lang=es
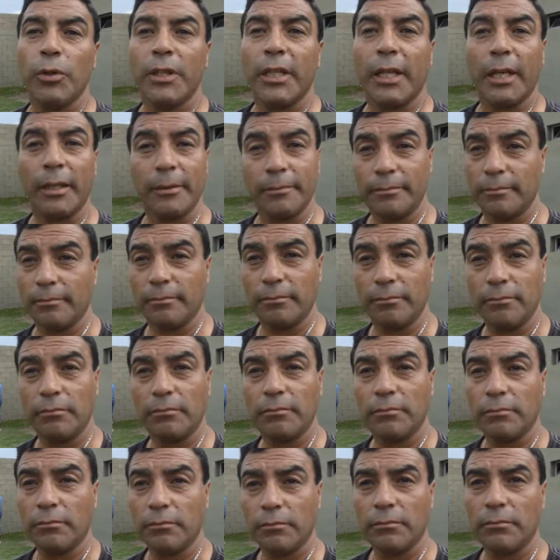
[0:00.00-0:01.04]
Los últimos dos
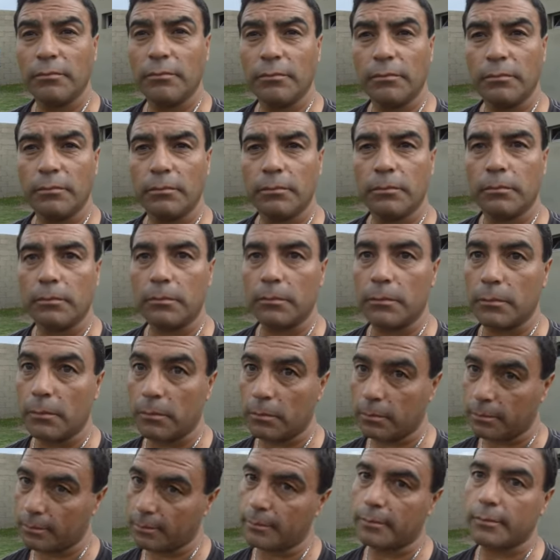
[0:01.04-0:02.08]
años fueron
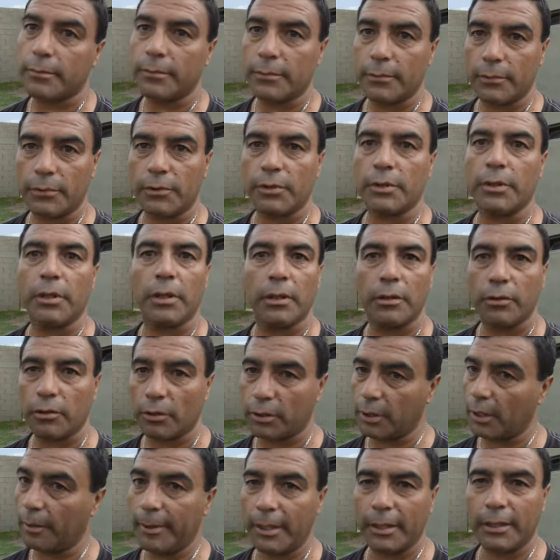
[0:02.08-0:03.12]
plagados de diferencia entre
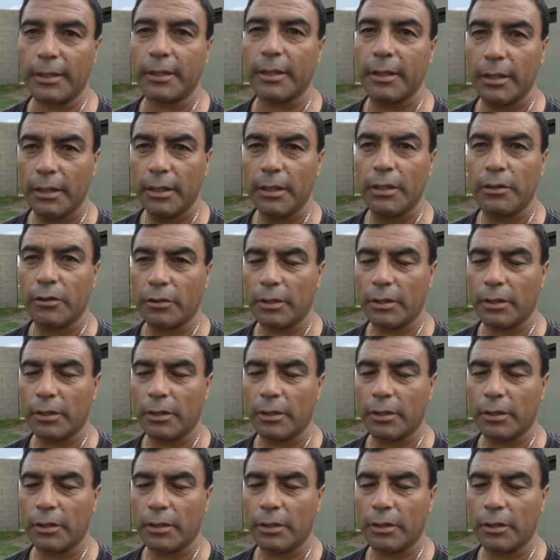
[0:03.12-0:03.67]
Totalmente, ellos.